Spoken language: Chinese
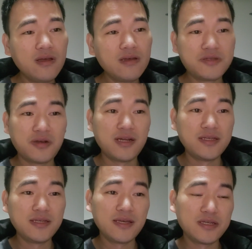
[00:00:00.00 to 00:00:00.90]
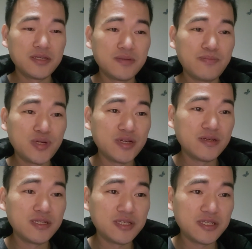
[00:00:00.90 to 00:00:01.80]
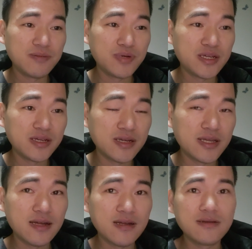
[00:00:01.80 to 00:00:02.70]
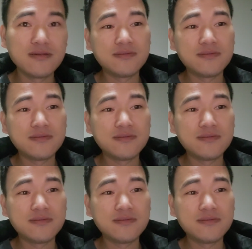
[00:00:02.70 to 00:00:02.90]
小儿子也是不成吸的不成人样了，